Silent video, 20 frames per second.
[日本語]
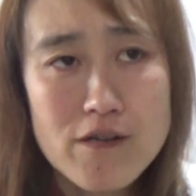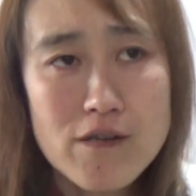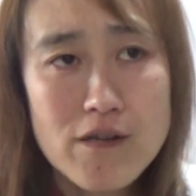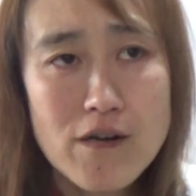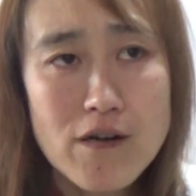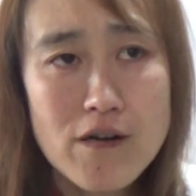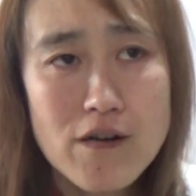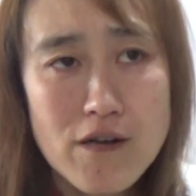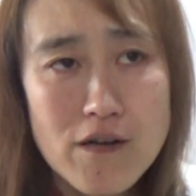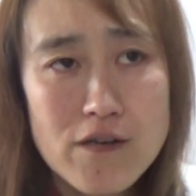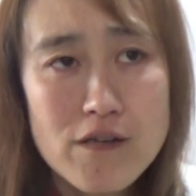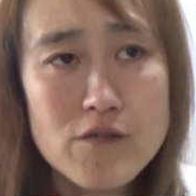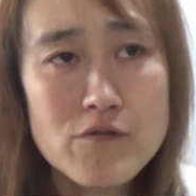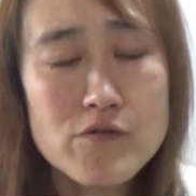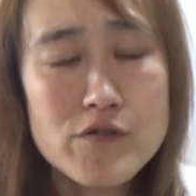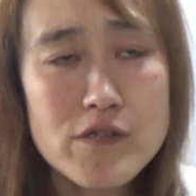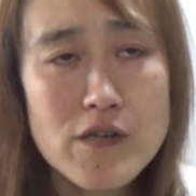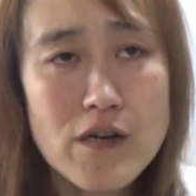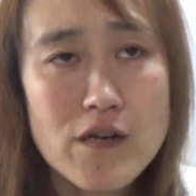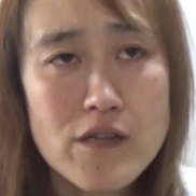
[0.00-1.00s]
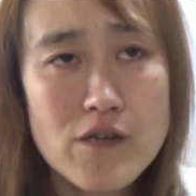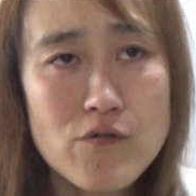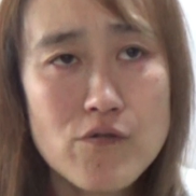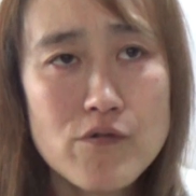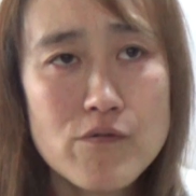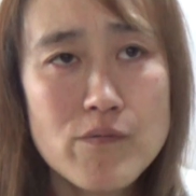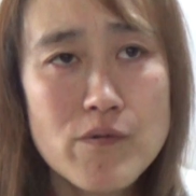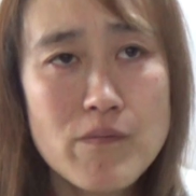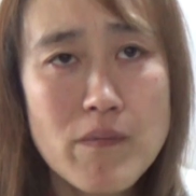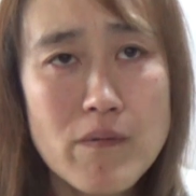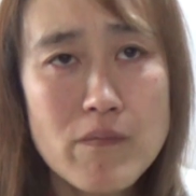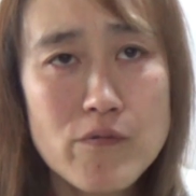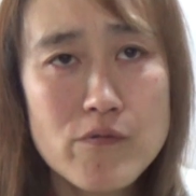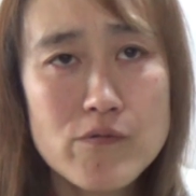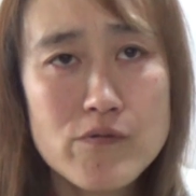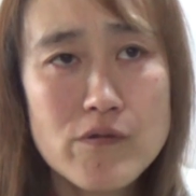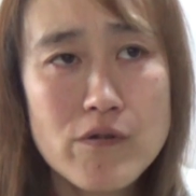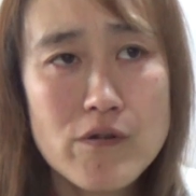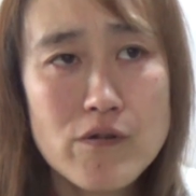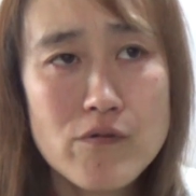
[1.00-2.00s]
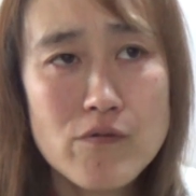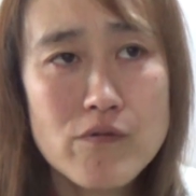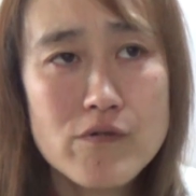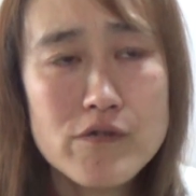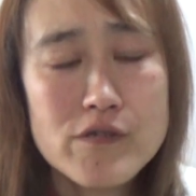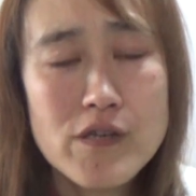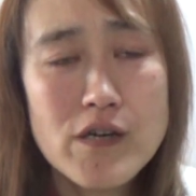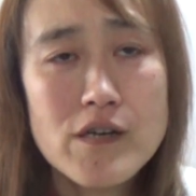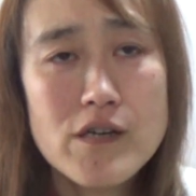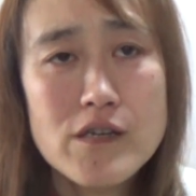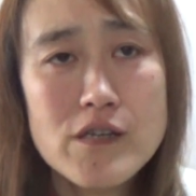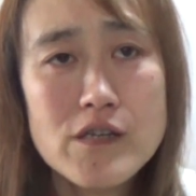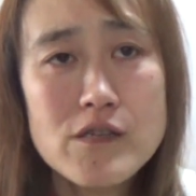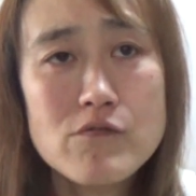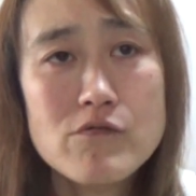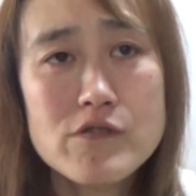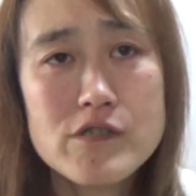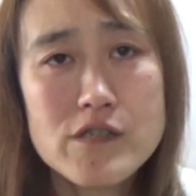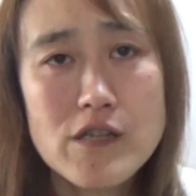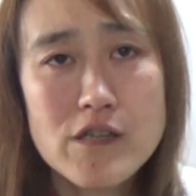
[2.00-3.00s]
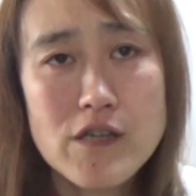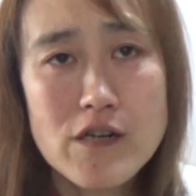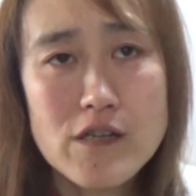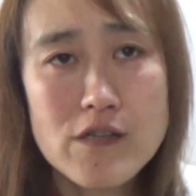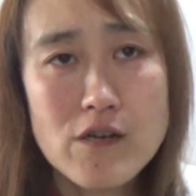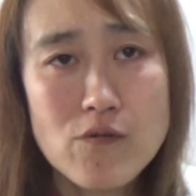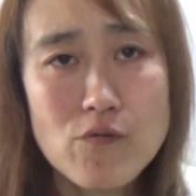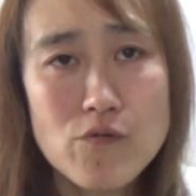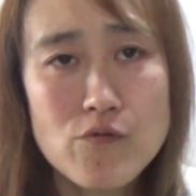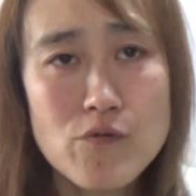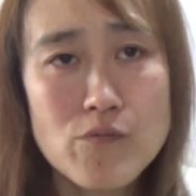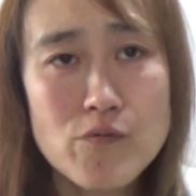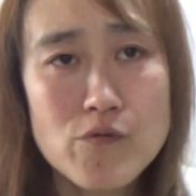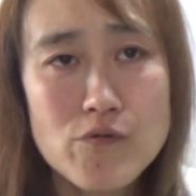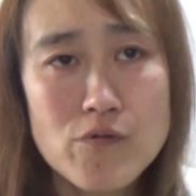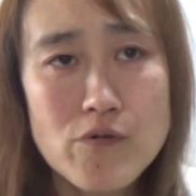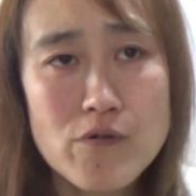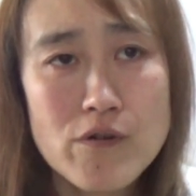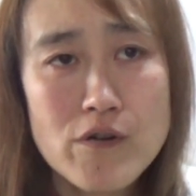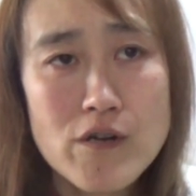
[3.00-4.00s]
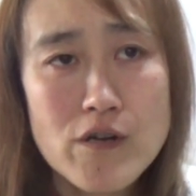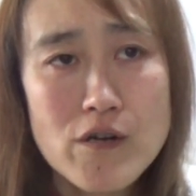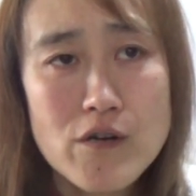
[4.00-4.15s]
だから命がけで子供を守るって言うけどじゃあ命絶たれた子供の